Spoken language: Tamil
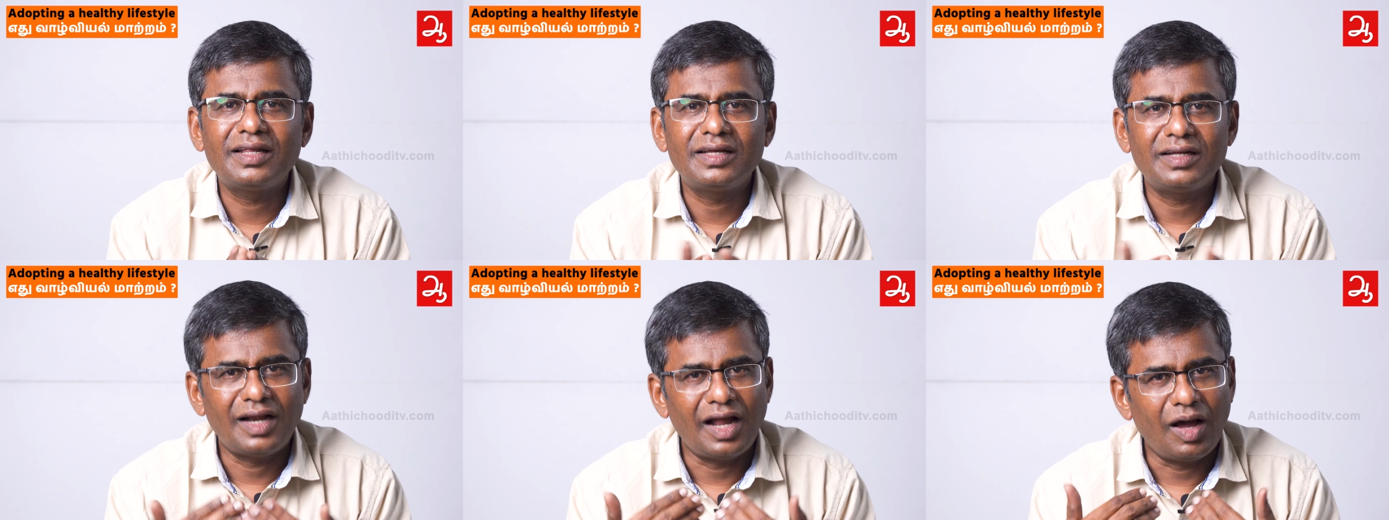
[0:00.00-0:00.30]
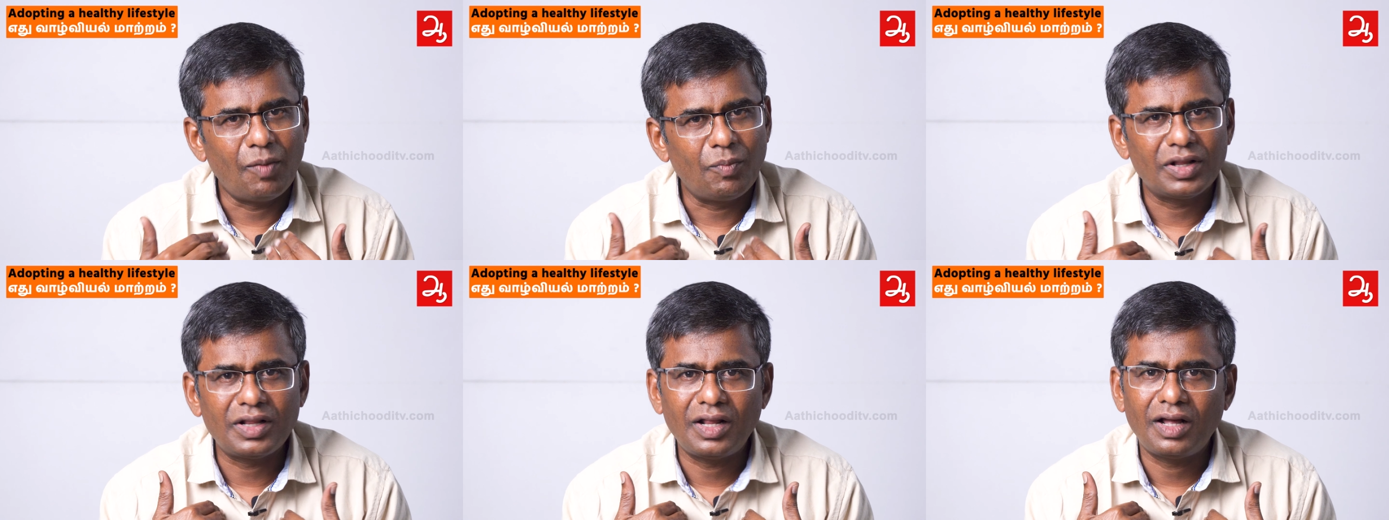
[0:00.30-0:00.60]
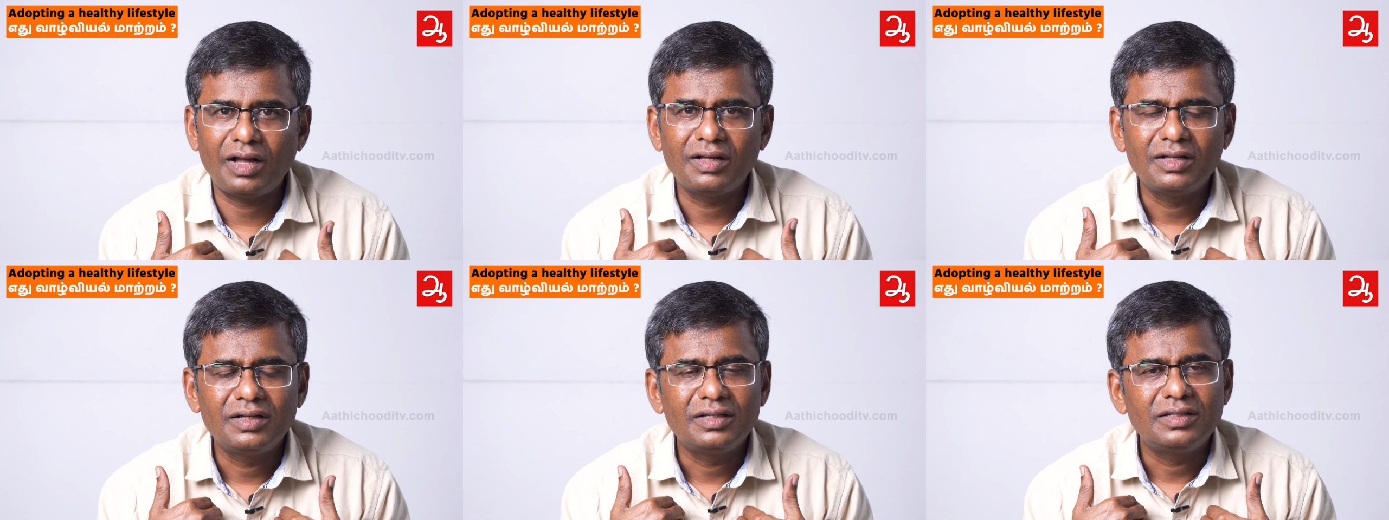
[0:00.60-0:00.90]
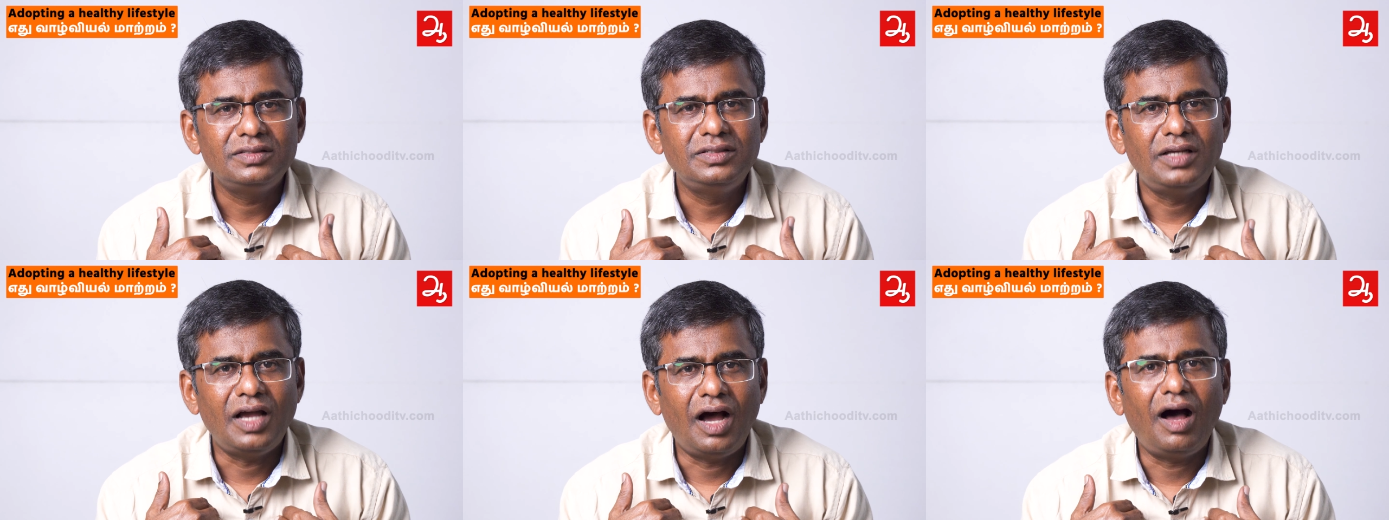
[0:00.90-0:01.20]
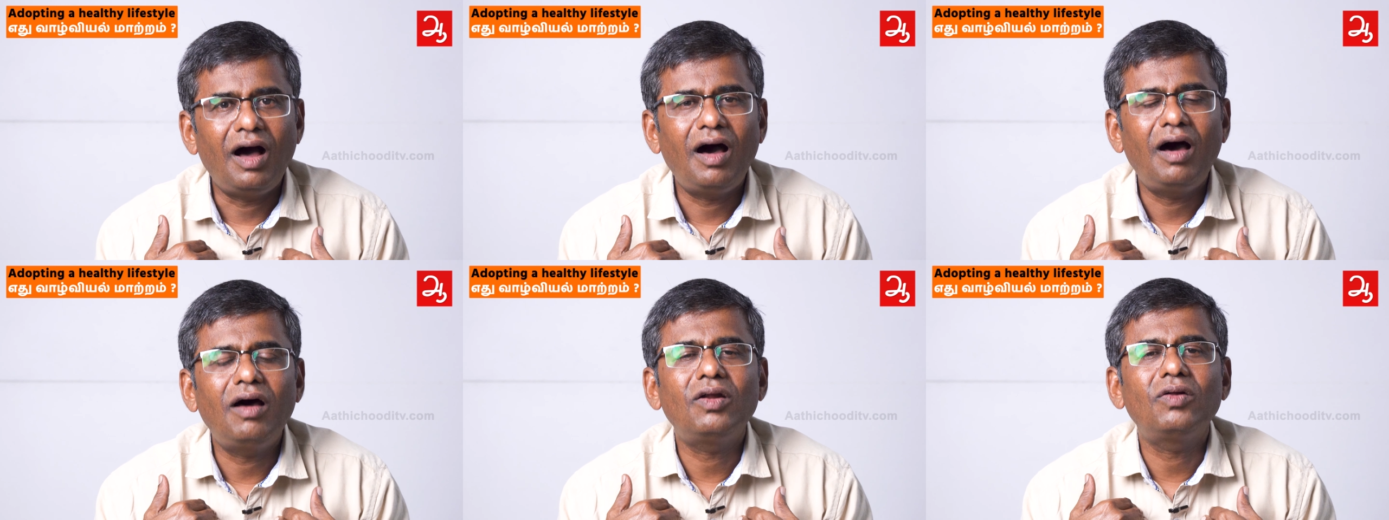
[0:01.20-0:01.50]
அது நாம் தான்
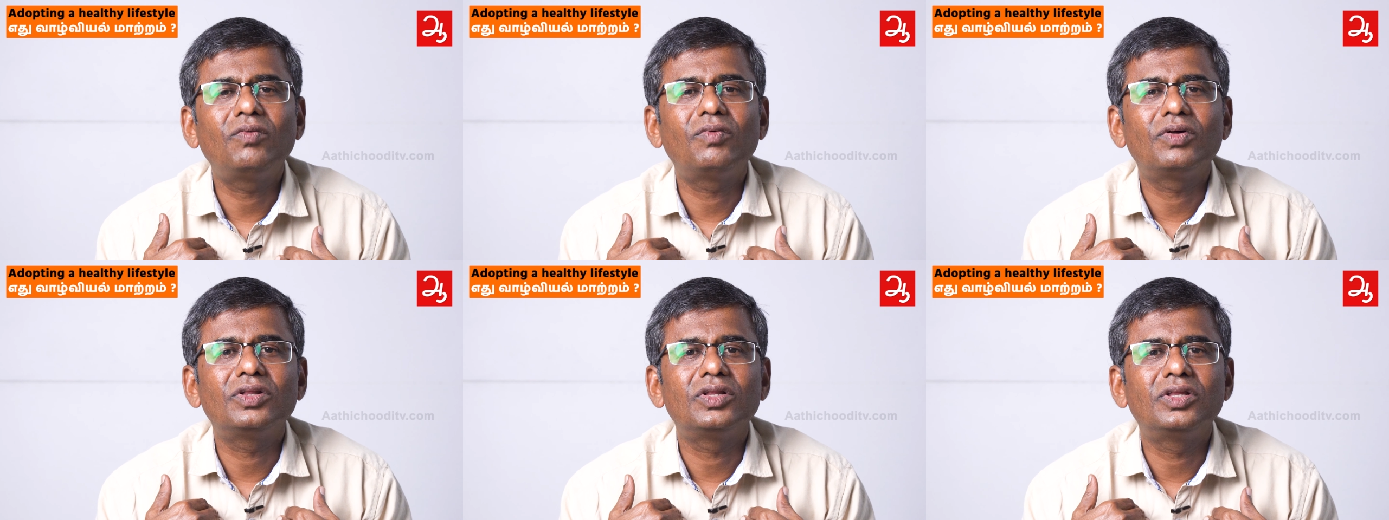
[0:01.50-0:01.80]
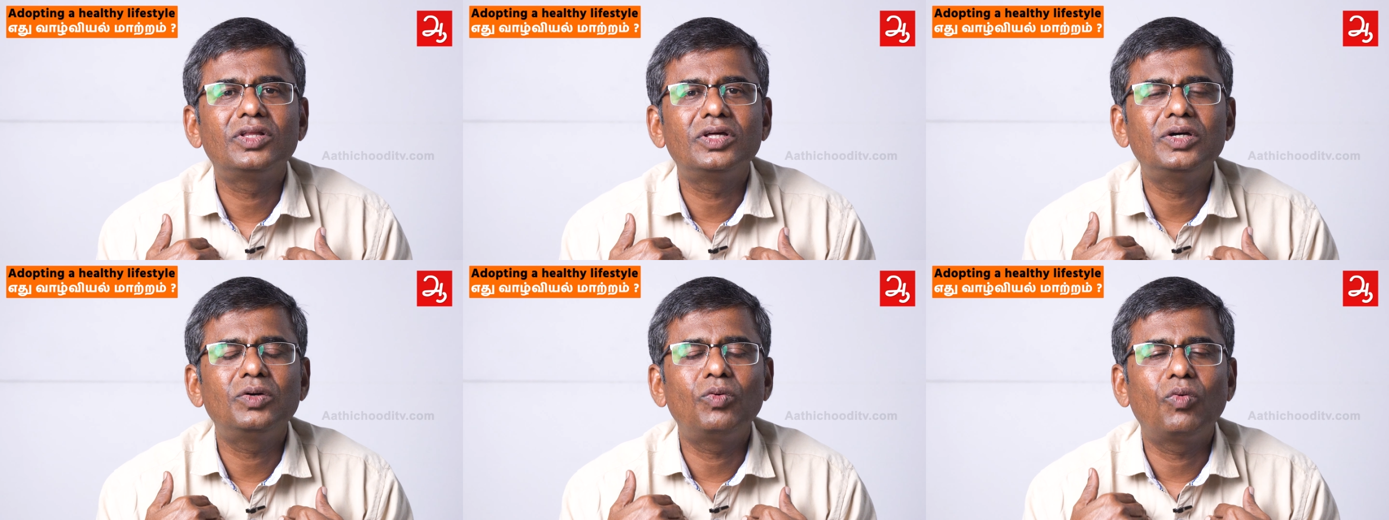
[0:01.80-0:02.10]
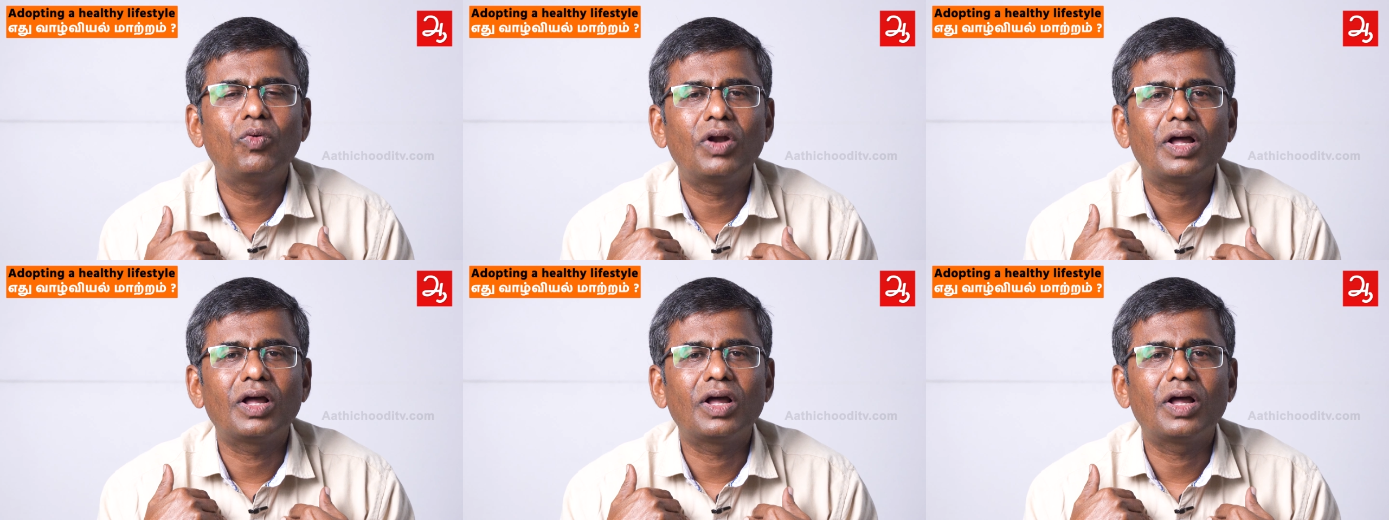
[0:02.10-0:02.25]
யாரும் வந்து